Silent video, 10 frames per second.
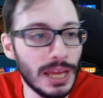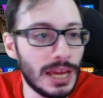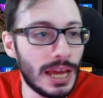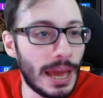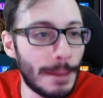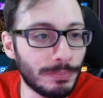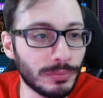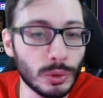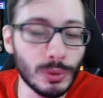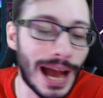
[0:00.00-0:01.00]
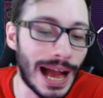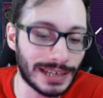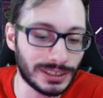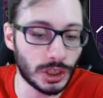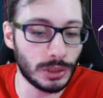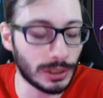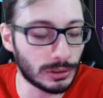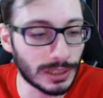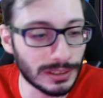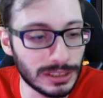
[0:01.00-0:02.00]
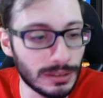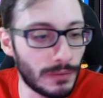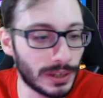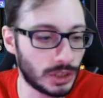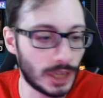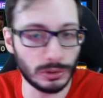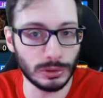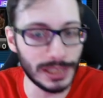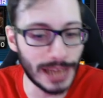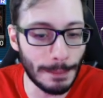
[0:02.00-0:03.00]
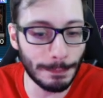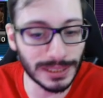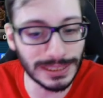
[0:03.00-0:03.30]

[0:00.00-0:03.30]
Ehm, Dugares ci ha aiutato tantissimo a farci certi OTK,